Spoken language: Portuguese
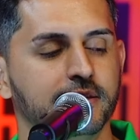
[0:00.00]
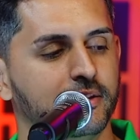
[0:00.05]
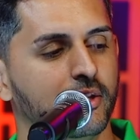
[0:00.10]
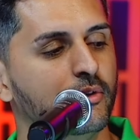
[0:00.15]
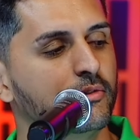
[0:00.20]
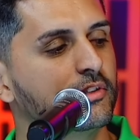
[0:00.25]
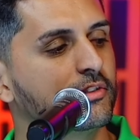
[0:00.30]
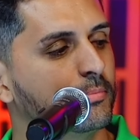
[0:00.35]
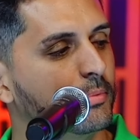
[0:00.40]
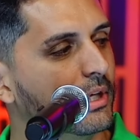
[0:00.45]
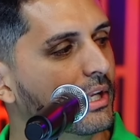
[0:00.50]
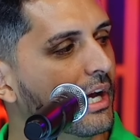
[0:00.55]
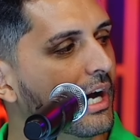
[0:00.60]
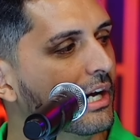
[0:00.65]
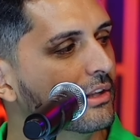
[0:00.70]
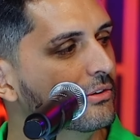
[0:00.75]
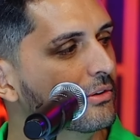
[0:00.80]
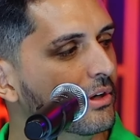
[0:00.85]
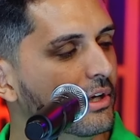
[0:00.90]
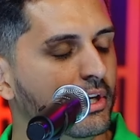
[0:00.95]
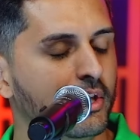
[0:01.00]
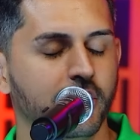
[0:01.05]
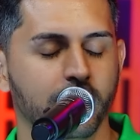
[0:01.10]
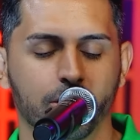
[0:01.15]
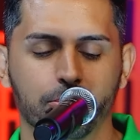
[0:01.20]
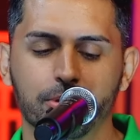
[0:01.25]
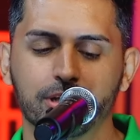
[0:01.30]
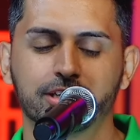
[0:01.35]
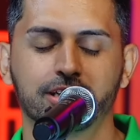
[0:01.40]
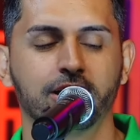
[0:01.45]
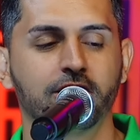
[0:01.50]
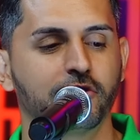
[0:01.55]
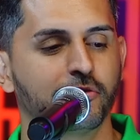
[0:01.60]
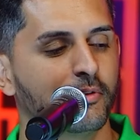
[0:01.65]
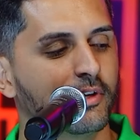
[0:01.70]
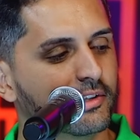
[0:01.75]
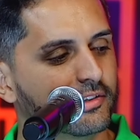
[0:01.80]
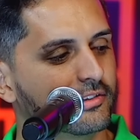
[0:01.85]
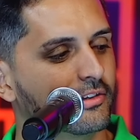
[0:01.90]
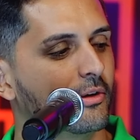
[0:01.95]
tão esperado. É uma
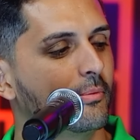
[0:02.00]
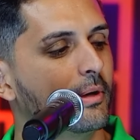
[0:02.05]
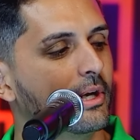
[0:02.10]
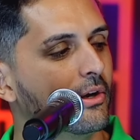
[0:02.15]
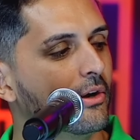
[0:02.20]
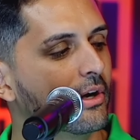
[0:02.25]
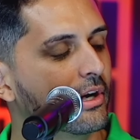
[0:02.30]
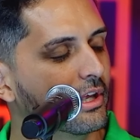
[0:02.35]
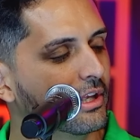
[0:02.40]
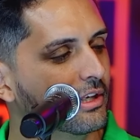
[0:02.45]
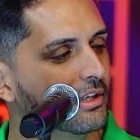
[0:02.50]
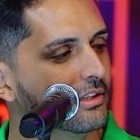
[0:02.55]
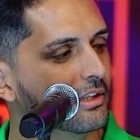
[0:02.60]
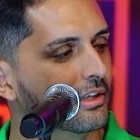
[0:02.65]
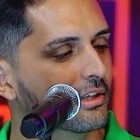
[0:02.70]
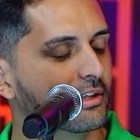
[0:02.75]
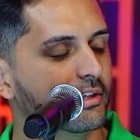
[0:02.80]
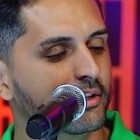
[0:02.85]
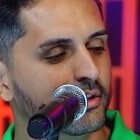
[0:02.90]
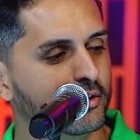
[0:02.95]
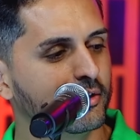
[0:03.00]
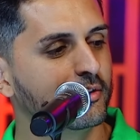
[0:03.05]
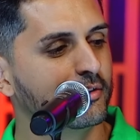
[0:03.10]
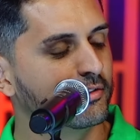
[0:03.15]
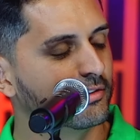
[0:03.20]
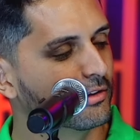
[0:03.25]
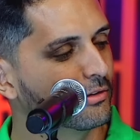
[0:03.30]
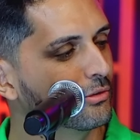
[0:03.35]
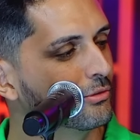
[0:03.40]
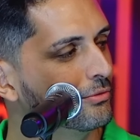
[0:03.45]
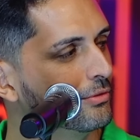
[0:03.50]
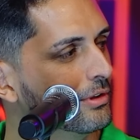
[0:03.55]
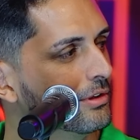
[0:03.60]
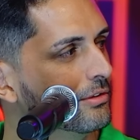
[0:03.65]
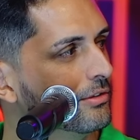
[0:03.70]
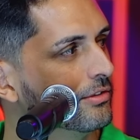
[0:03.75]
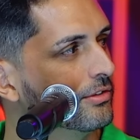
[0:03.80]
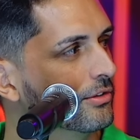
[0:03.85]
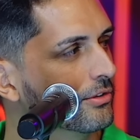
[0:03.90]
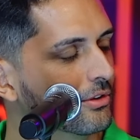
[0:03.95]
satisfação maior ainda sendo filho
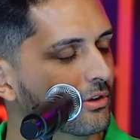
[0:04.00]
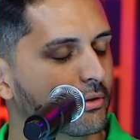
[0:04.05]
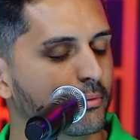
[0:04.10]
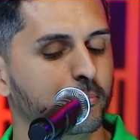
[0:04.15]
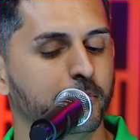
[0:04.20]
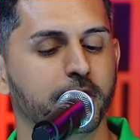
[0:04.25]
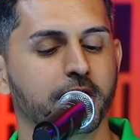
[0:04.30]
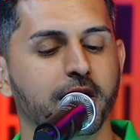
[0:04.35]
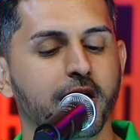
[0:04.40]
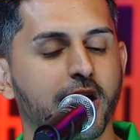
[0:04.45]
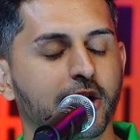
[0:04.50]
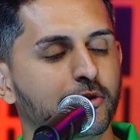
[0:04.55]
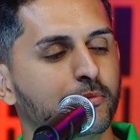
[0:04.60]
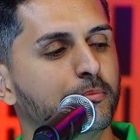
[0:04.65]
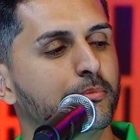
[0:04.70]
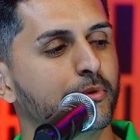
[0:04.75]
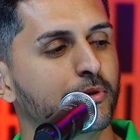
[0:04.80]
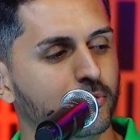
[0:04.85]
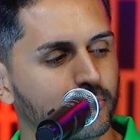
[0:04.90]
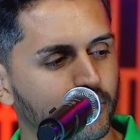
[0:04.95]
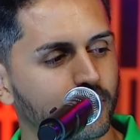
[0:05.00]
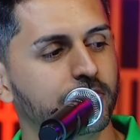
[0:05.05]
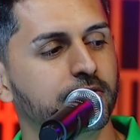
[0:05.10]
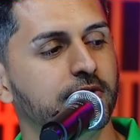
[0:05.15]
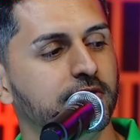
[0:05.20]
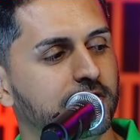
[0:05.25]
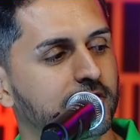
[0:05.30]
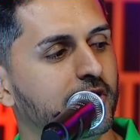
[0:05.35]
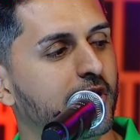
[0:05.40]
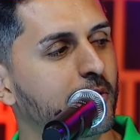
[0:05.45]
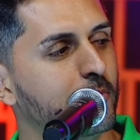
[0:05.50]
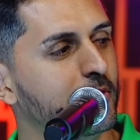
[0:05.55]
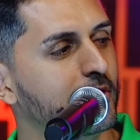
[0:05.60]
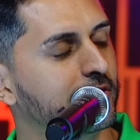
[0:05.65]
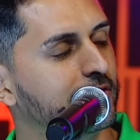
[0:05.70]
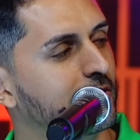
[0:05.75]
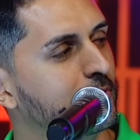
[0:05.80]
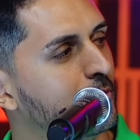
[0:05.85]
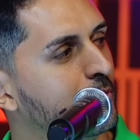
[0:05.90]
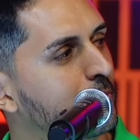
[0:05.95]
do senhor. Obrigado por todos os
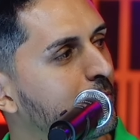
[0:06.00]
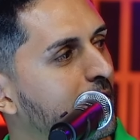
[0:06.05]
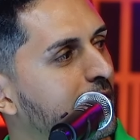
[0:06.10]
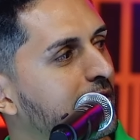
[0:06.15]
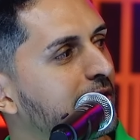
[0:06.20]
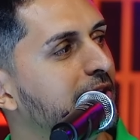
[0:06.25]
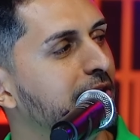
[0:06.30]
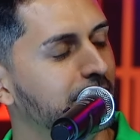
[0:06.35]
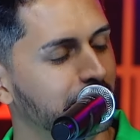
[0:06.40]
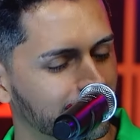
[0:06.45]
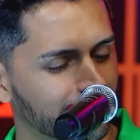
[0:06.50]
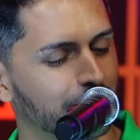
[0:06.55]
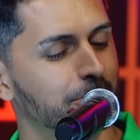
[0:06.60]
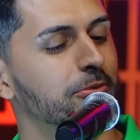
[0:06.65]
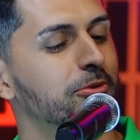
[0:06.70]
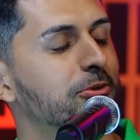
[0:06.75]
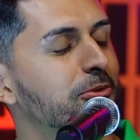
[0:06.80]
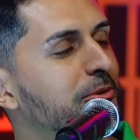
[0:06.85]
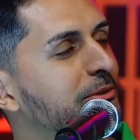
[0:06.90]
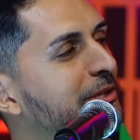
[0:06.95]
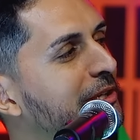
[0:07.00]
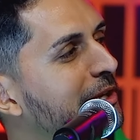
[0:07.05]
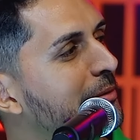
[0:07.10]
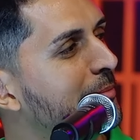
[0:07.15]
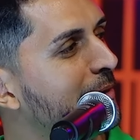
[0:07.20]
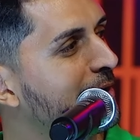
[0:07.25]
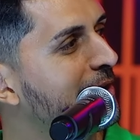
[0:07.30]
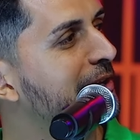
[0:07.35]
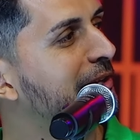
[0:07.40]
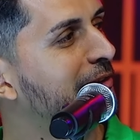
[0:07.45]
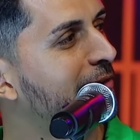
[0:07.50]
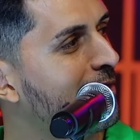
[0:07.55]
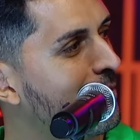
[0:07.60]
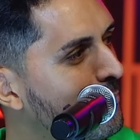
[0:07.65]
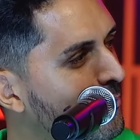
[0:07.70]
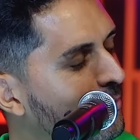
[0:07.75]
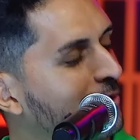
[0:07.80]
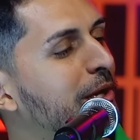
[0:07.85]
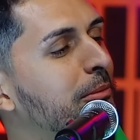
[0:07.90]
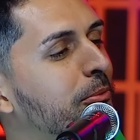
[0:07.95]
ensinamentos aí, meu pai. E tamo junto aqui para cantar uma
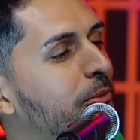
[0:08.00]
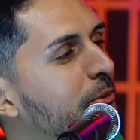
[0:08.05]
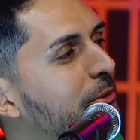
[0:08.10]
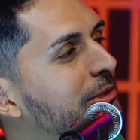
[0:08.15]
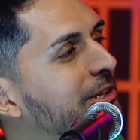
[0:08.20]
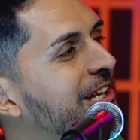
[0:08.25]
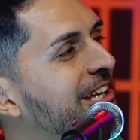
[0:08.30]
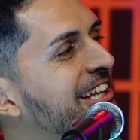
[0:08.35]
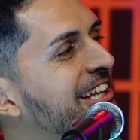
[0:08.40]
moda bruta,